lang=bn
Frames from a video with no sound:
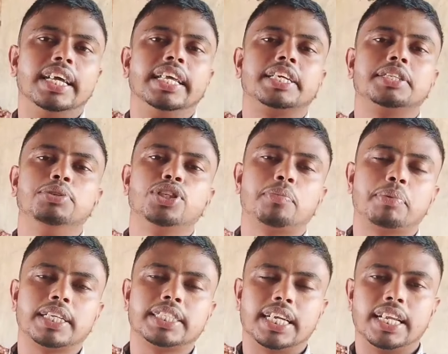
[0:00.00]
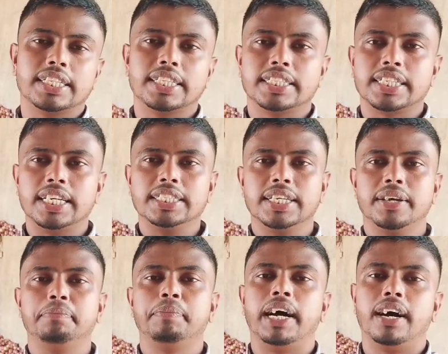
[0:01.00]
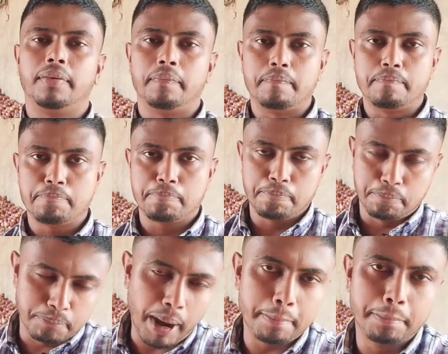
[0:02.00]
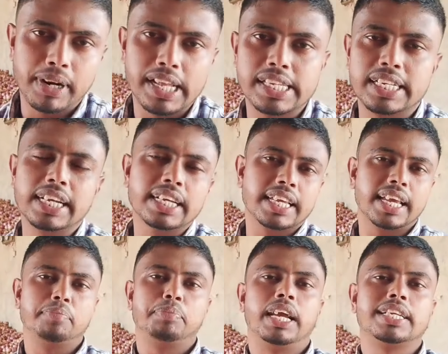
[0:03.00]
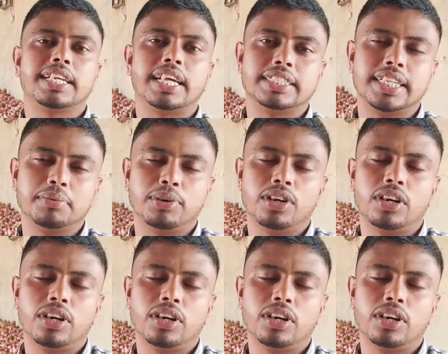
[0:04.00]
একটি বিষয় আপনাকে জানিয়ে রাখতে চাই যে পাবনা জেলাকে পেঁয়াজের রাজধানী বলা